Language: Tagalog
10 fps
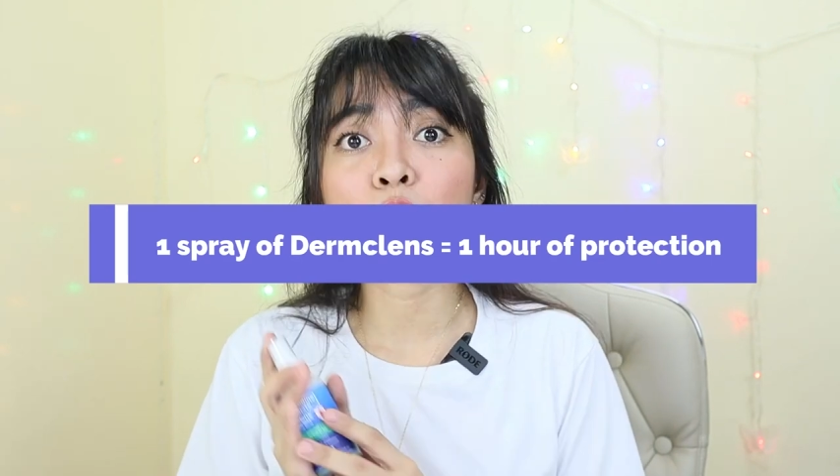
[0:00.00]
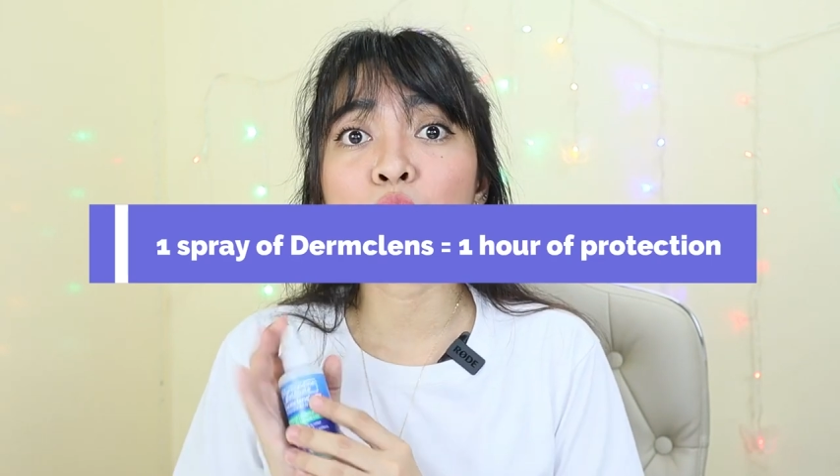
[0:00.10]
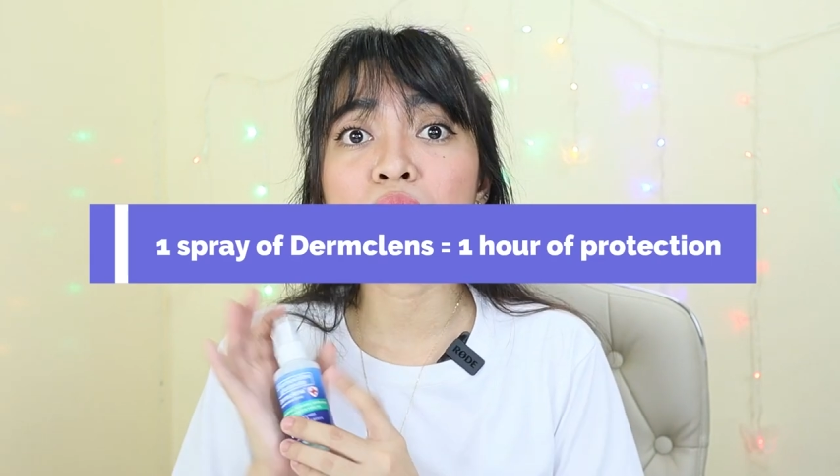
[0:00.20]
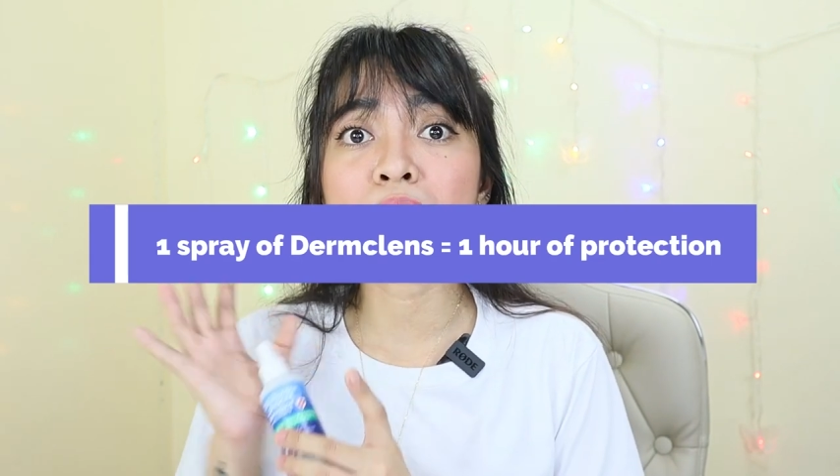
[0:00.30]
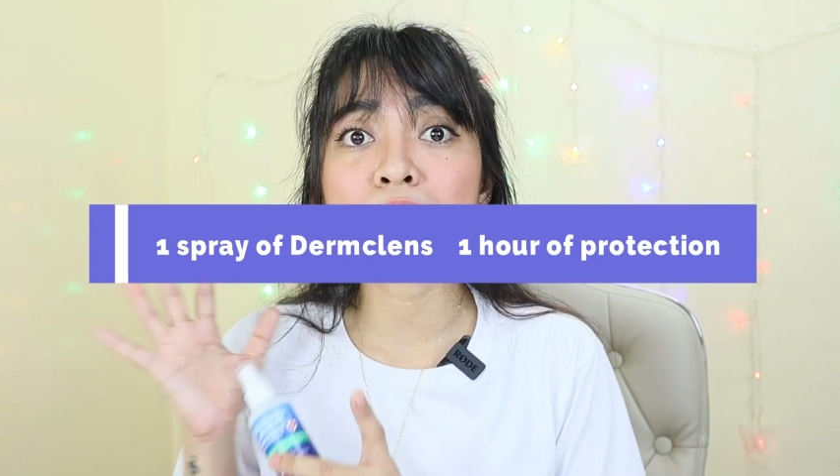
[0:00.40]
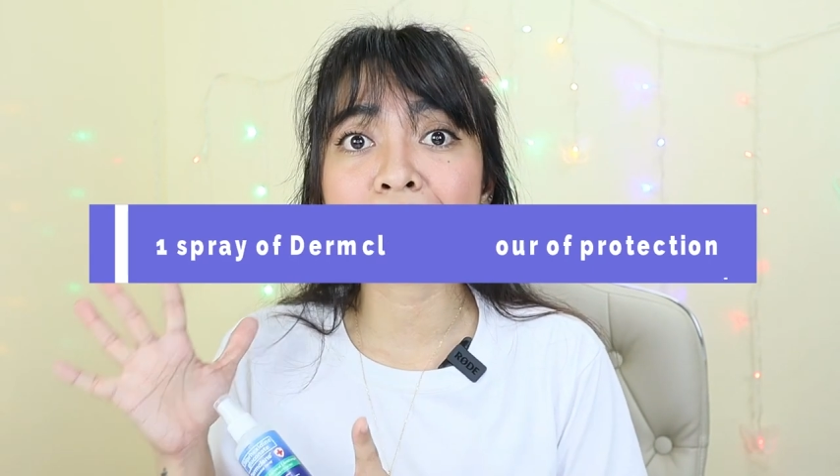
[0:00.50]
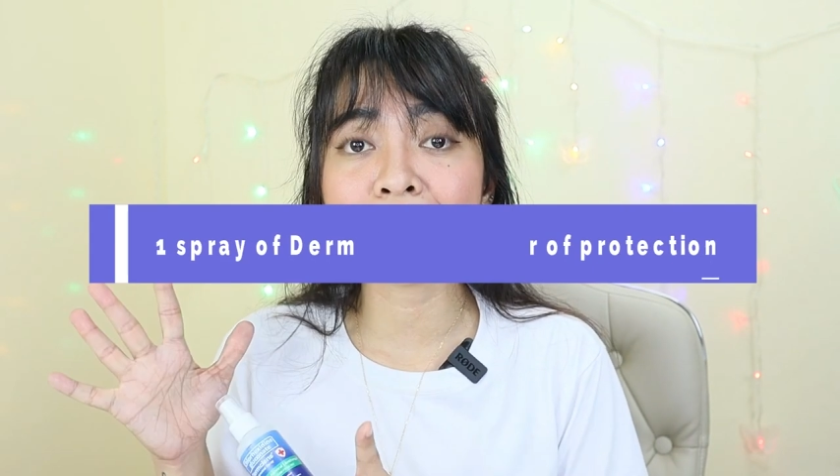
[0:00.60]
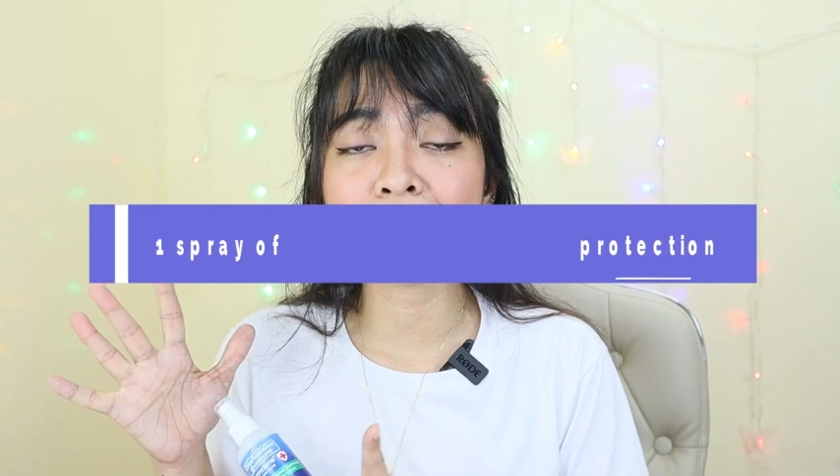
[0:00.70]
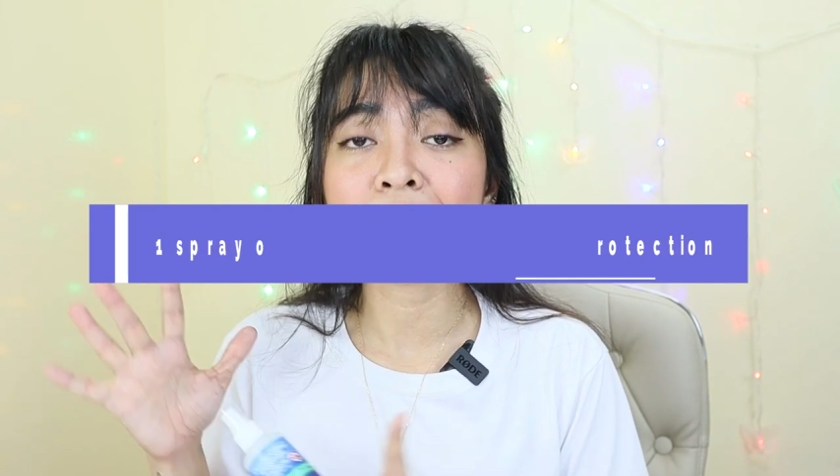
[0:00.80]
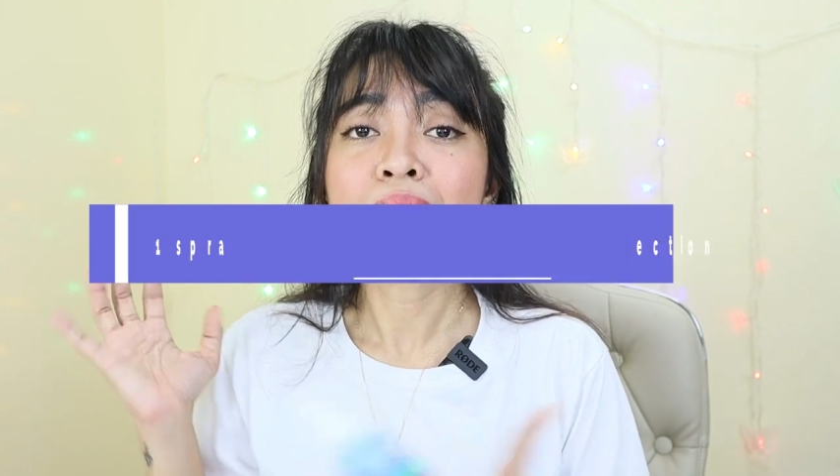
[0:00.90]
it will
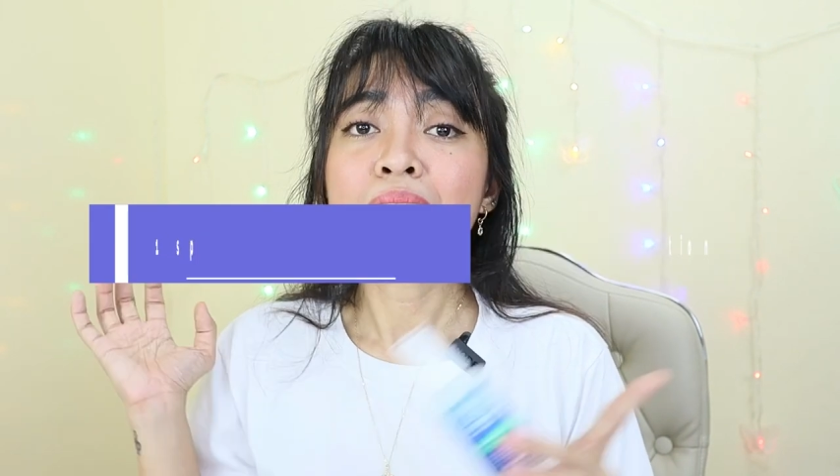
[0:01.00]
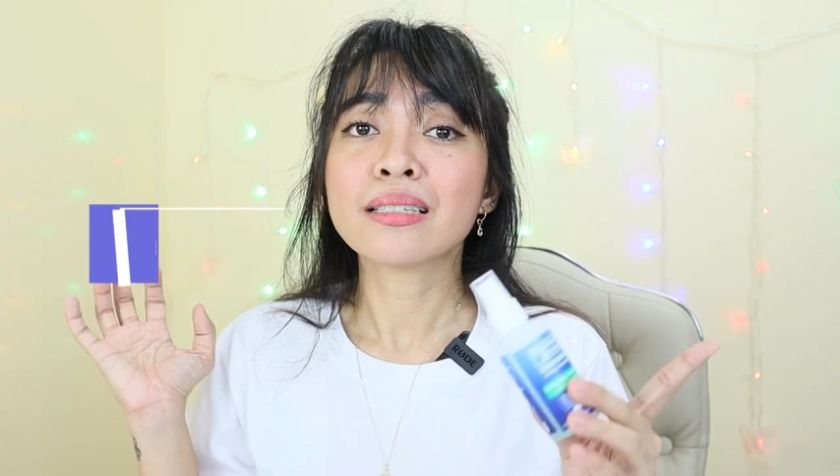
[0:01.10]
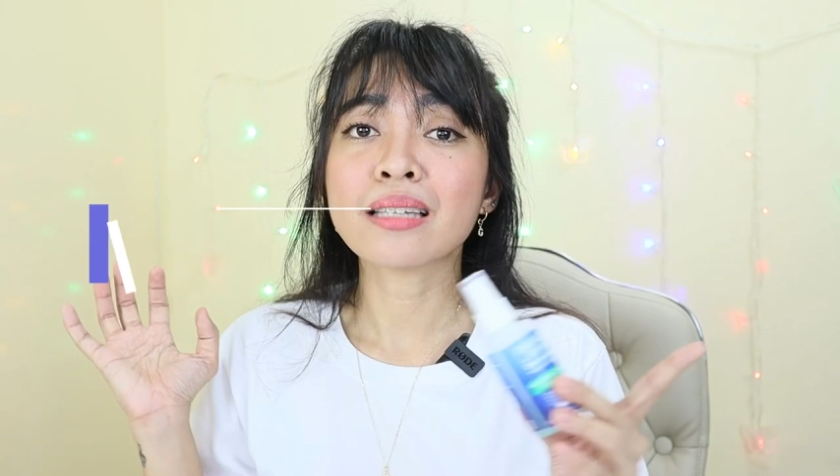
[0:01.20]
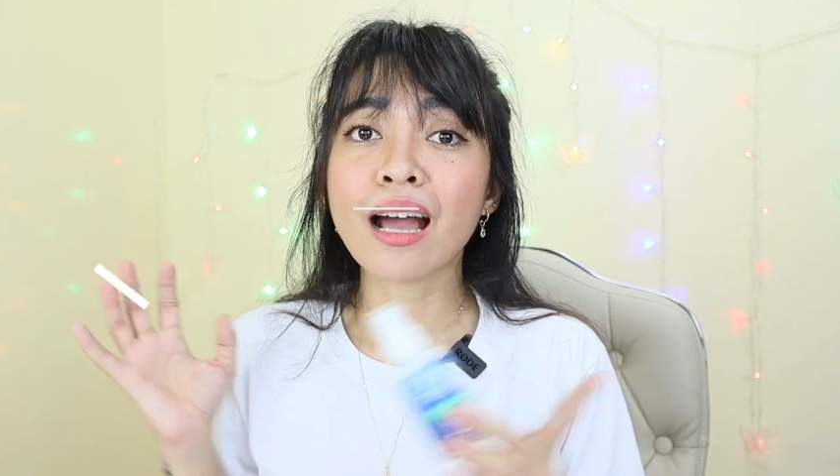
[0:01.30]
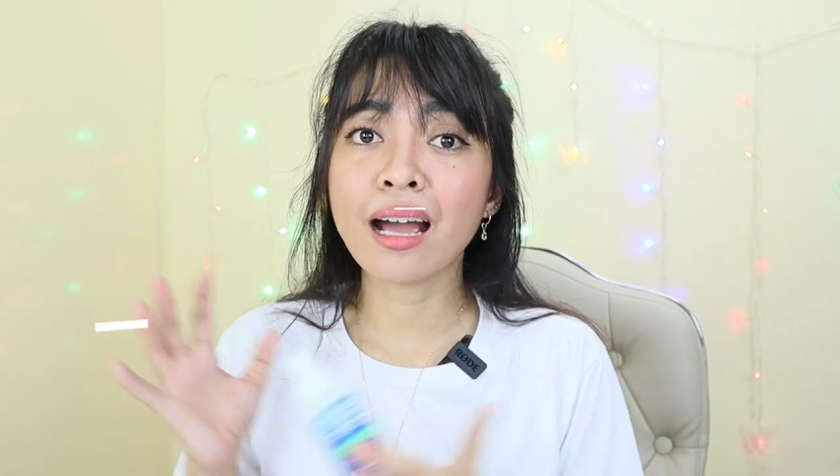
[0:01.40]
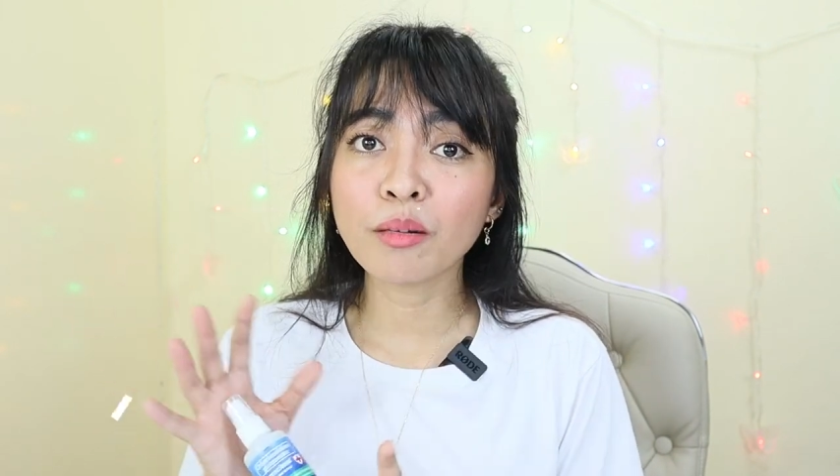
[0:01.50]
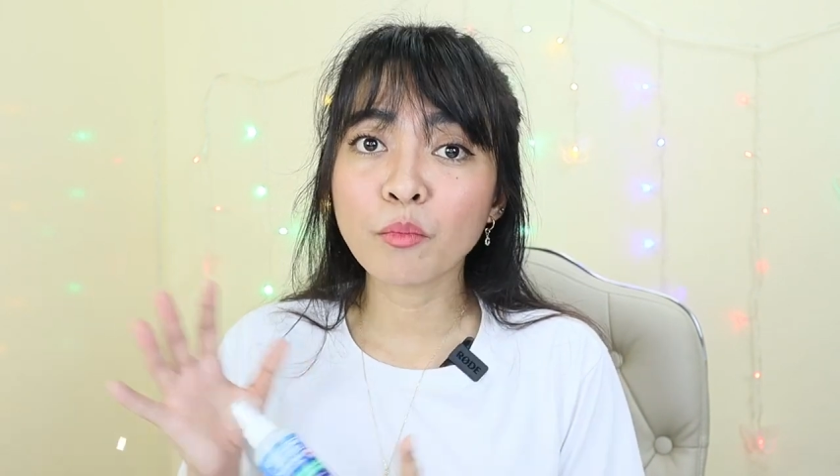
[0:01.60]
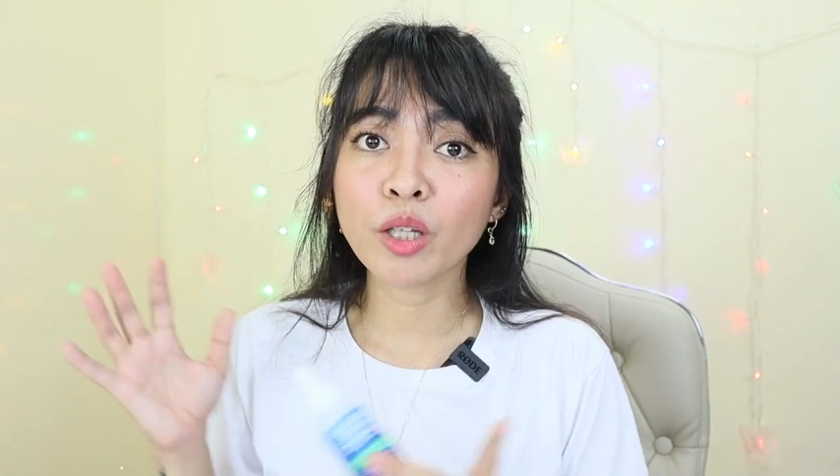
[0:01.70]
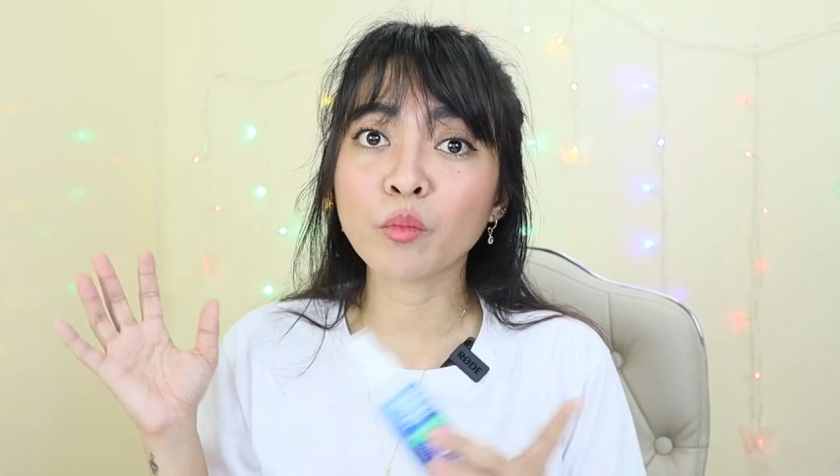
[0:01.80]
stay sa hand mo.